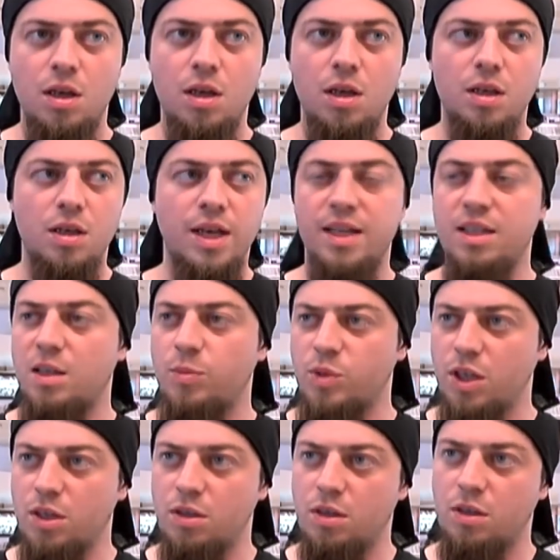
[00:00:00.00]
E, kendi
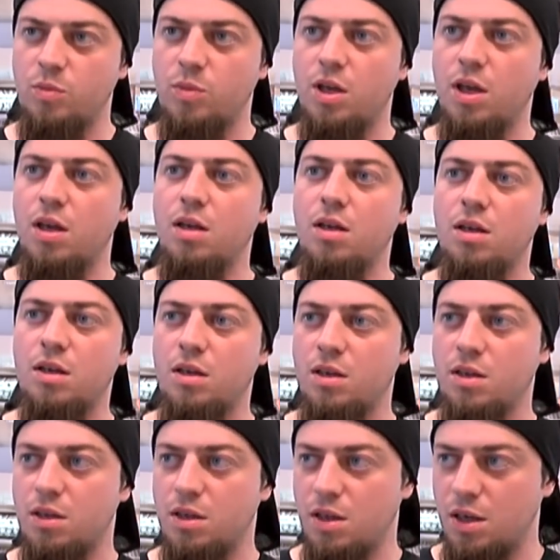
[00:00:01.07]
imkanlarımla
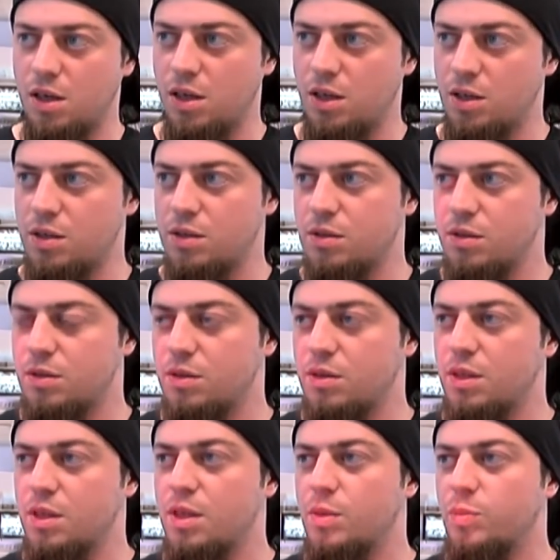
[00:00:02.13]
e,
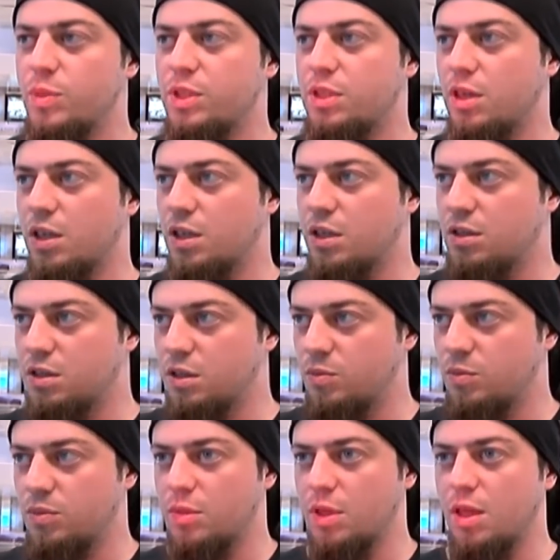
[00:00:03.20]
Mısır'a gittim.
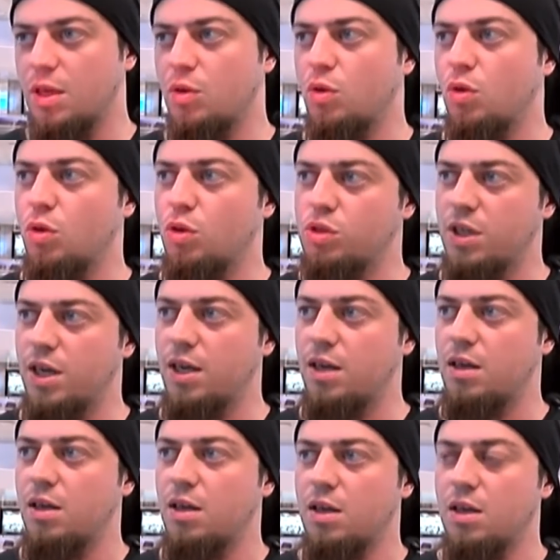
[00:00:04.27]
Yani o
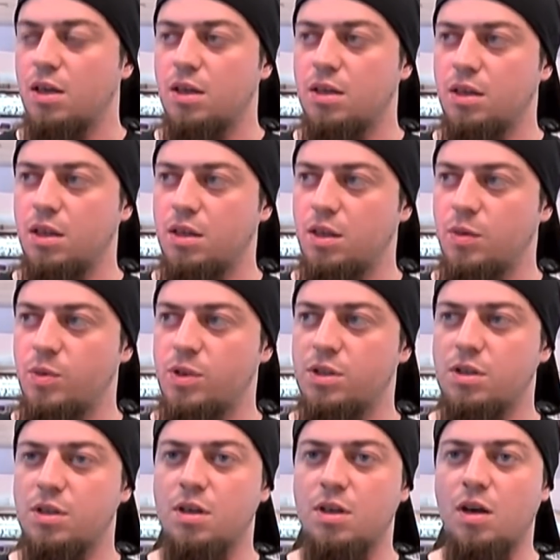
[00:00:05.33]
özel
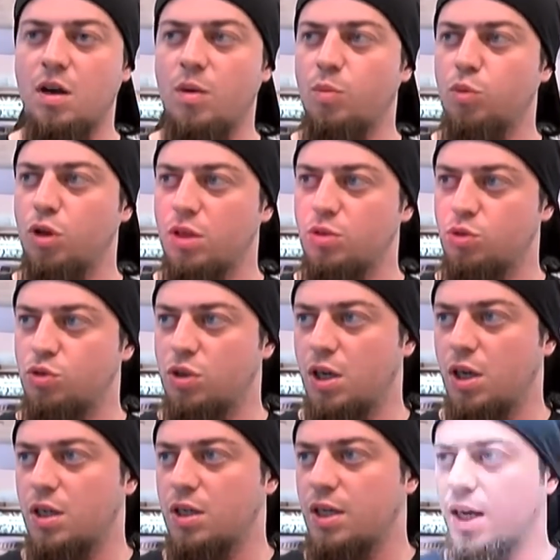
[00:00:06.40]
dediğimiz e, ambulans
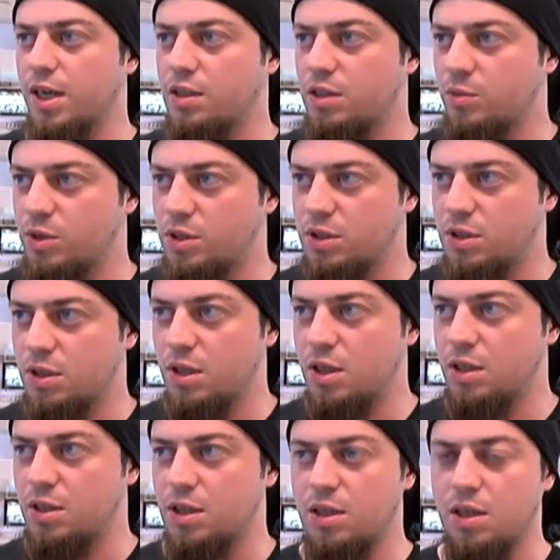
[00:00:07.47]
uçağı kendimiz
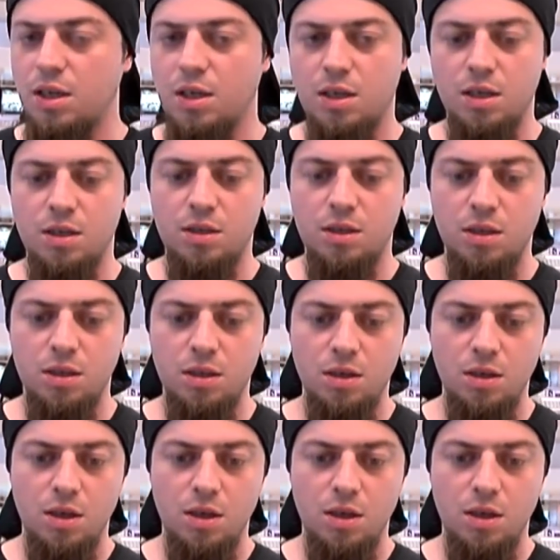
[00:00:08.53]
e, tedarik ettik.